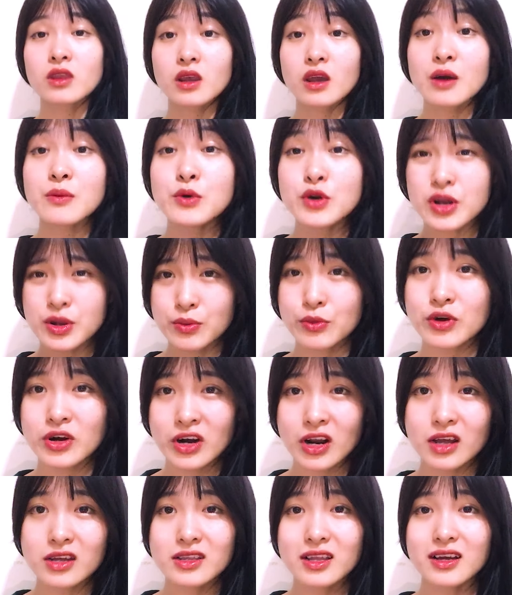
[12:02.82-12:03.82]
Có một điều mình
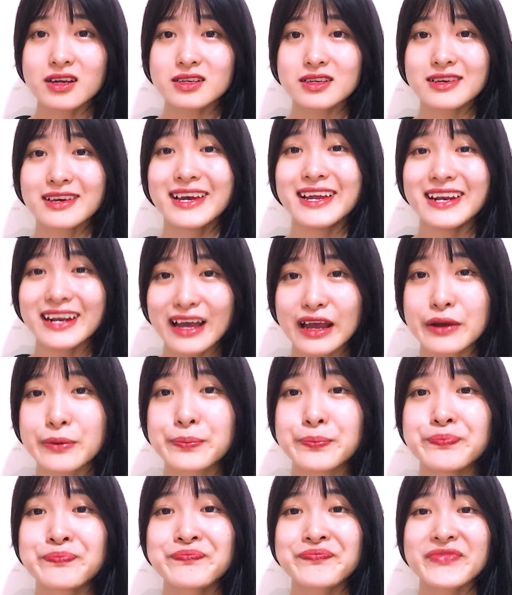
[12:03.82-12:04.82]
nói thật như thế này,
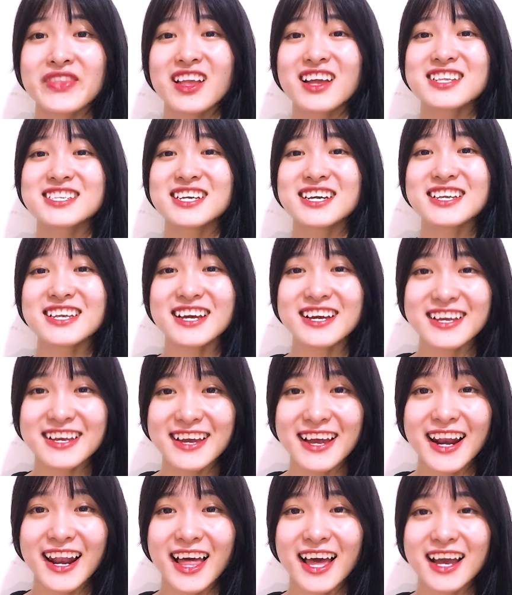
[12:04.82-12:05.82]
sở dĩ
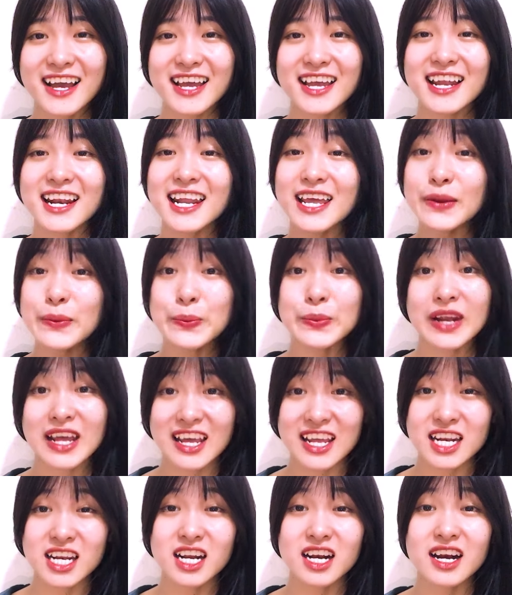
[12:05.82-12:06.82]
là cái clip
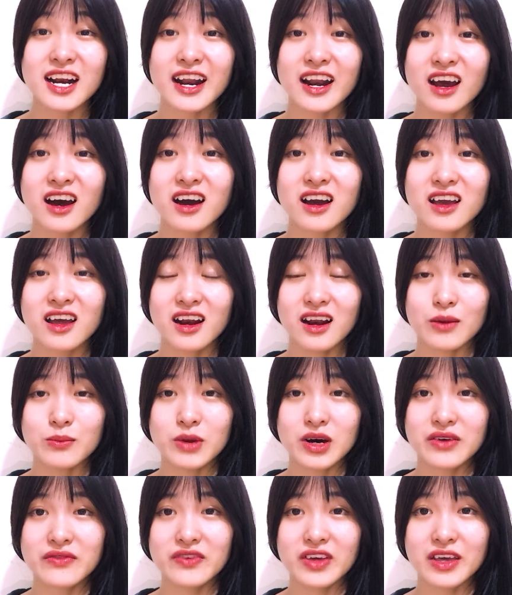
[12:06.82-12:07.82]
này nó ra đời là
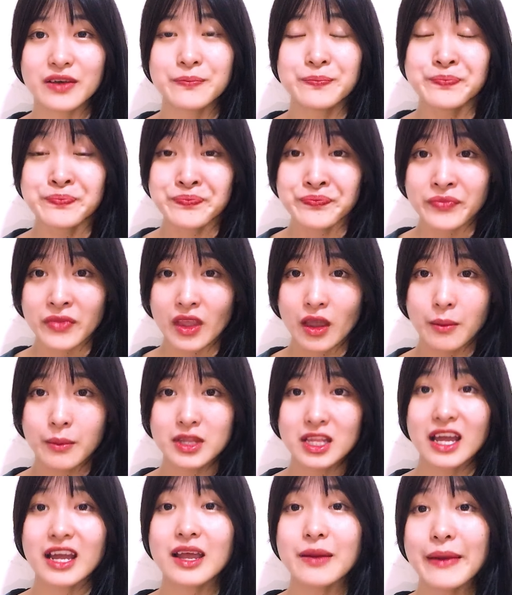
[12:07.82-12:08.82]
bởi vì mình
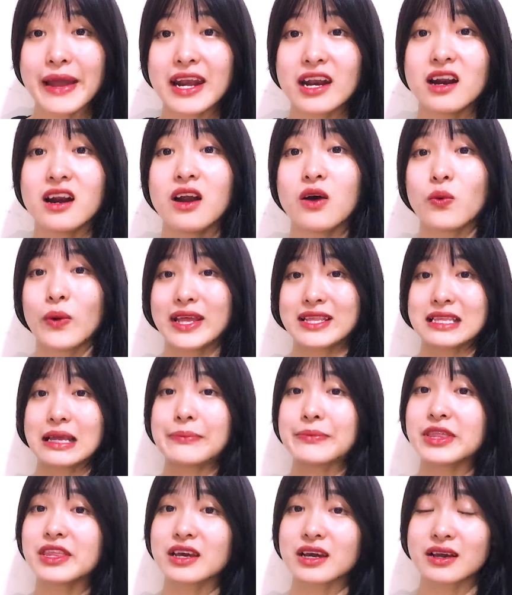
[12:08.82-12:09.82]
thấy các bạn rất là quan tâm
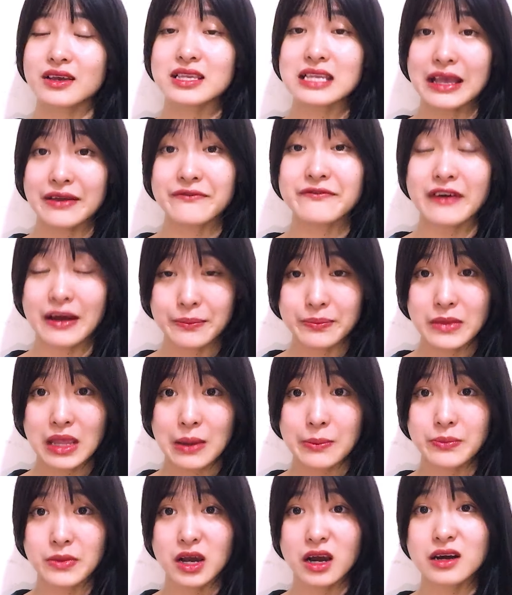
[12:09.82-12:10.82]
đến những cái sản phẩm
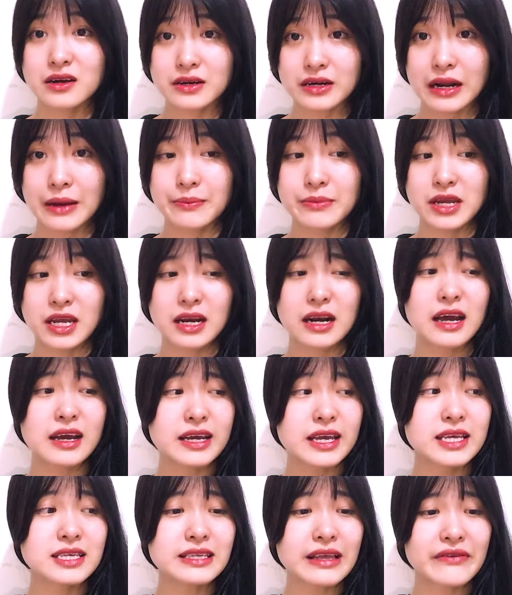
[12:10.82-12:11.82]
giảm cân, đặc biệt là
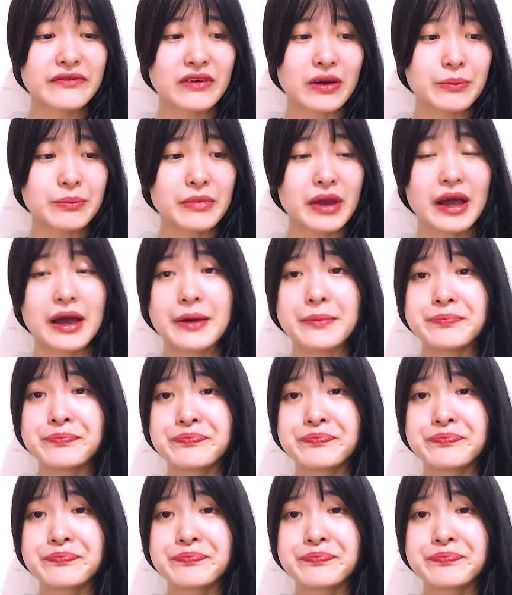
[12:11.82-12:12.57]
cái sản phẩm mà